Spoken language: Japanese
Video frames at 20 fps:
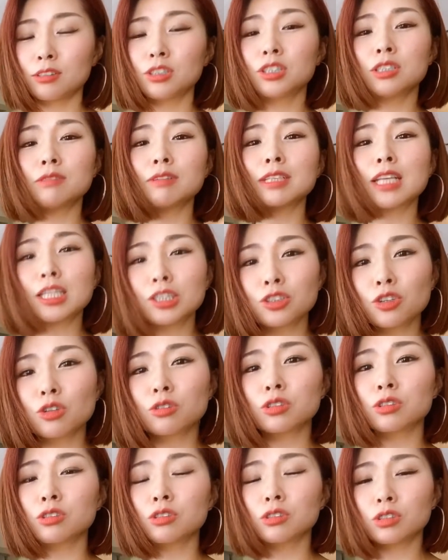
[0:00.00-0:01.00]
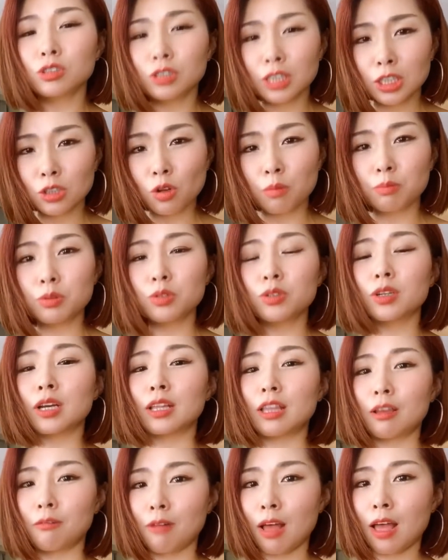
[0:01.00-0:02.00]
私の国の文化
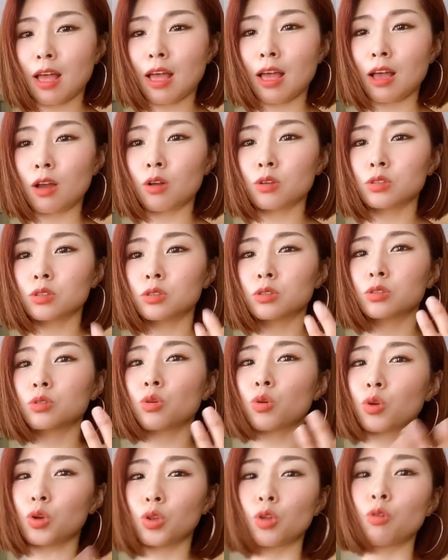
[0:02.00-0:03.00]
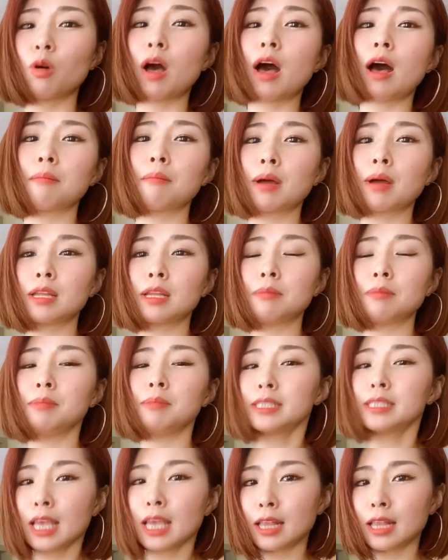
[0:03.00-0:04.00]
ではそういうのはあまり見
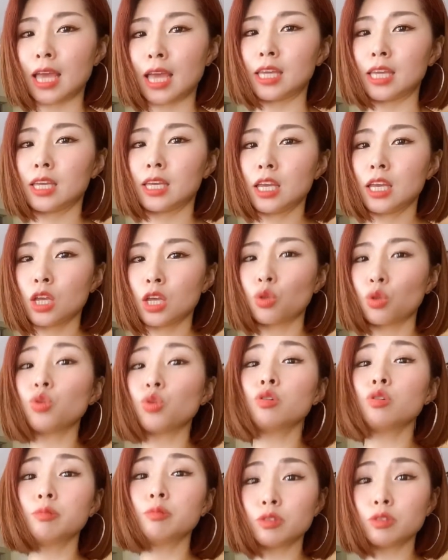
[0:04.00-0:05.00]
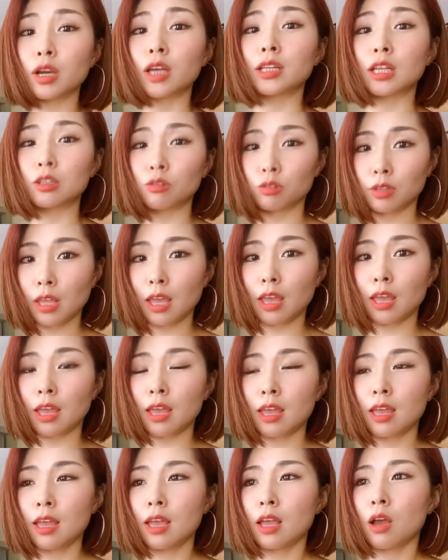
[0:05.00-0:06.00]
せないという文化なので
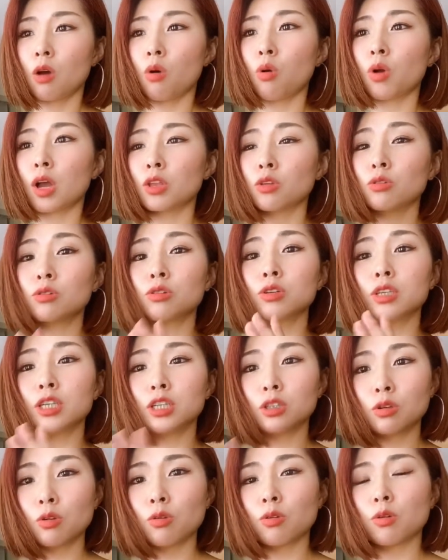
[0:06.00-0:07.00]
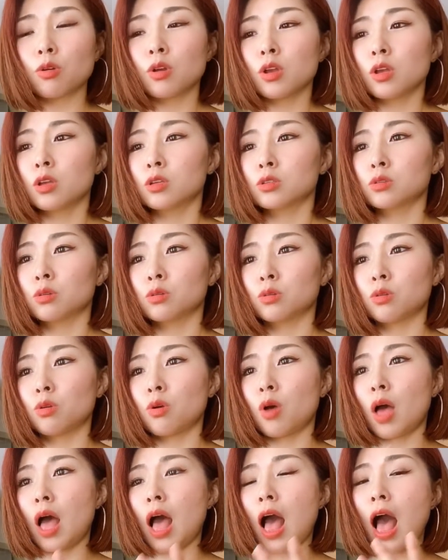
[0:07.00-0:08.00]
他の国のその
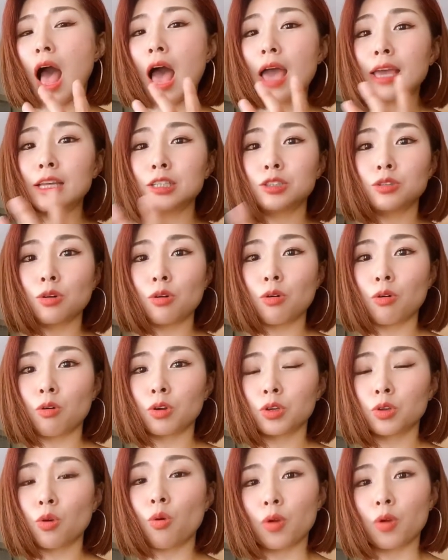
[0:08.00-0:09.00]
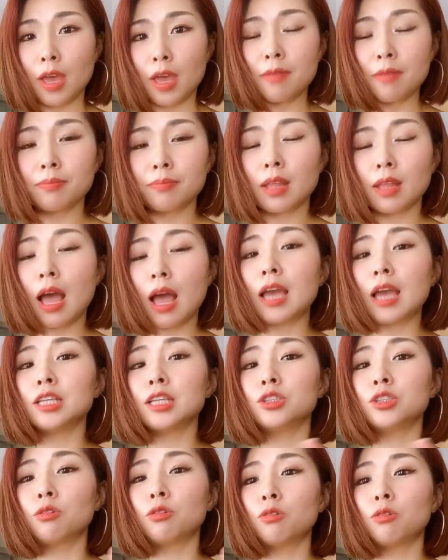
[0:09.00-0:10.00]
愛情表現愛
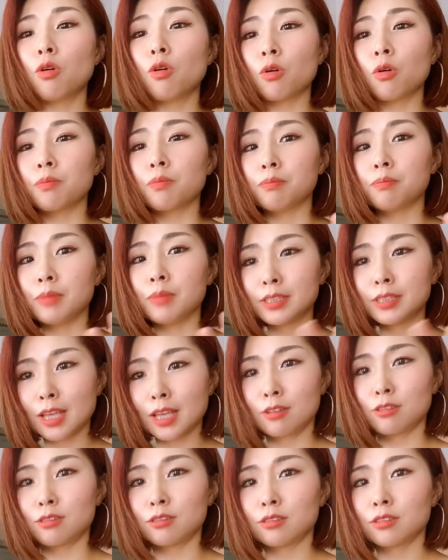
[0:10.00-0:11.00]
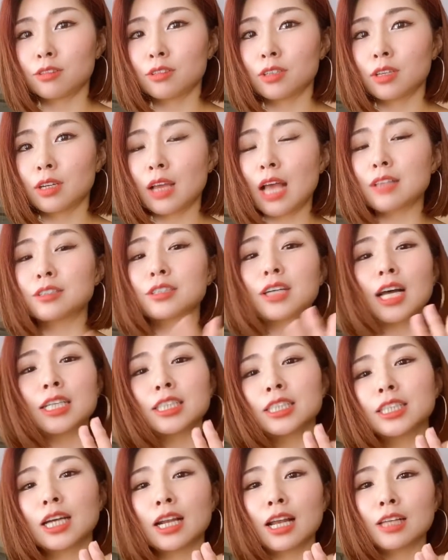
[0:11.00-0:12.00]
情を見せる恥ずかし
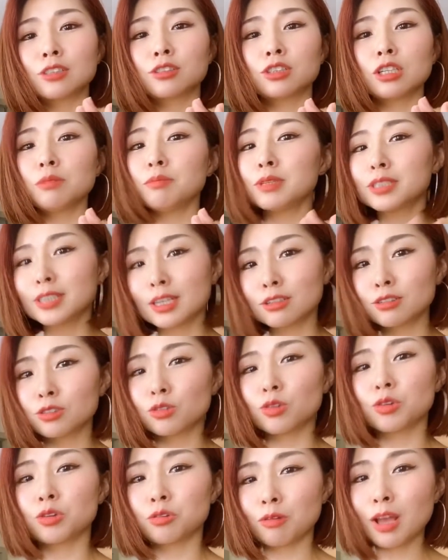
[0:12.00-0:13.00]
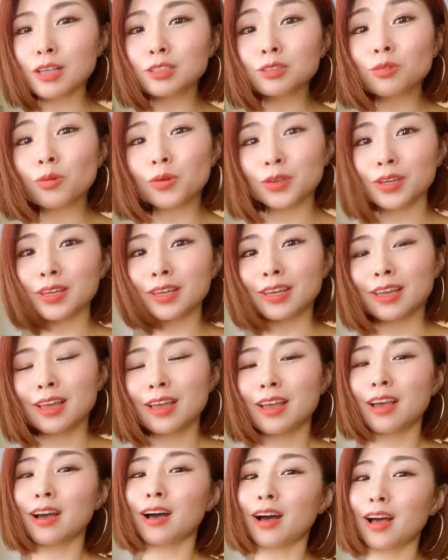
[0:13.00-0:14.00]
がらずに見せるというのはすごい
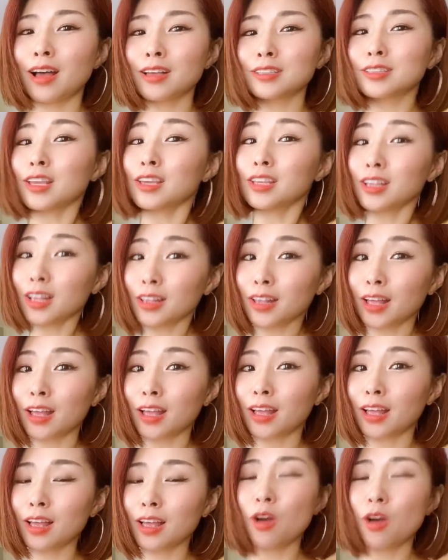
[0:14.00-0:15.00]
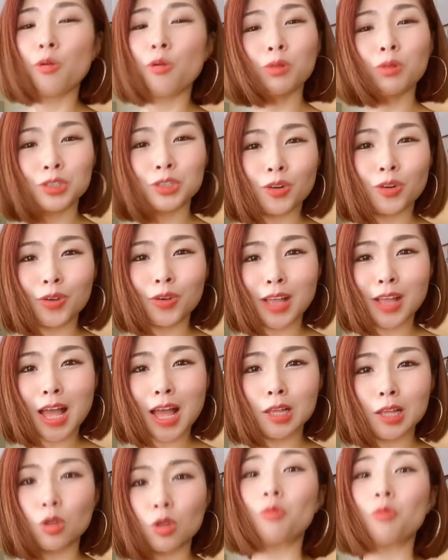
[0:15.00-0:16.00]
あ素敵だな面白いな
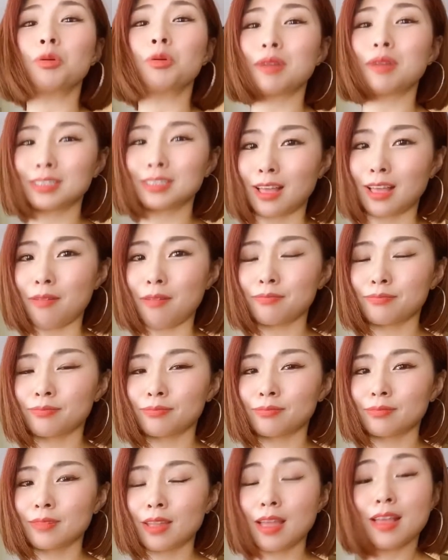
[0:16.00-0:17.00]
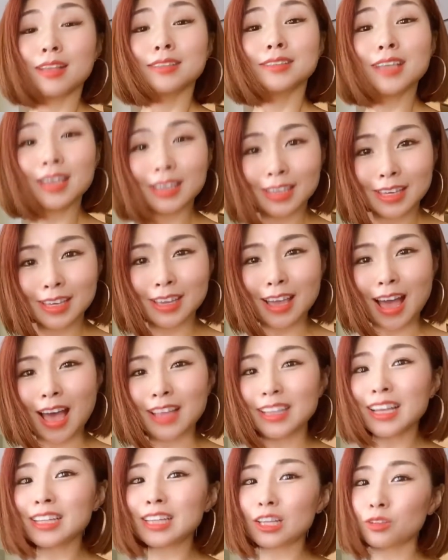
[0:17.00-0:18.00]
と思いました是非あ
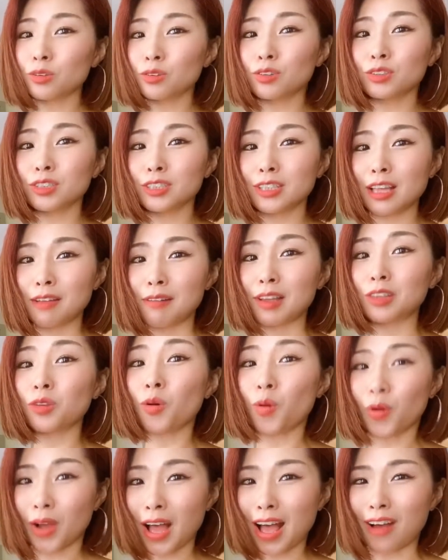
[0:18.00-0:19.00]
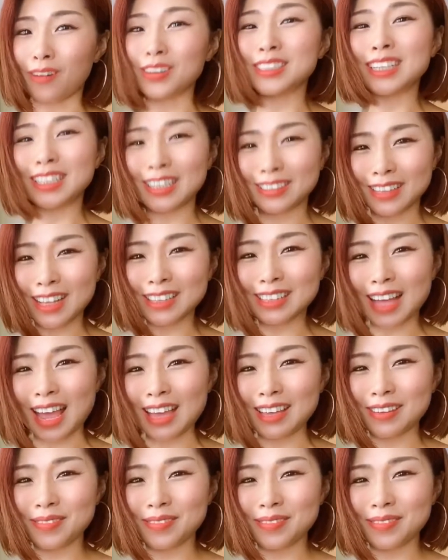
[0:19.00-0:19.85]
なたの国ではどうか教えてください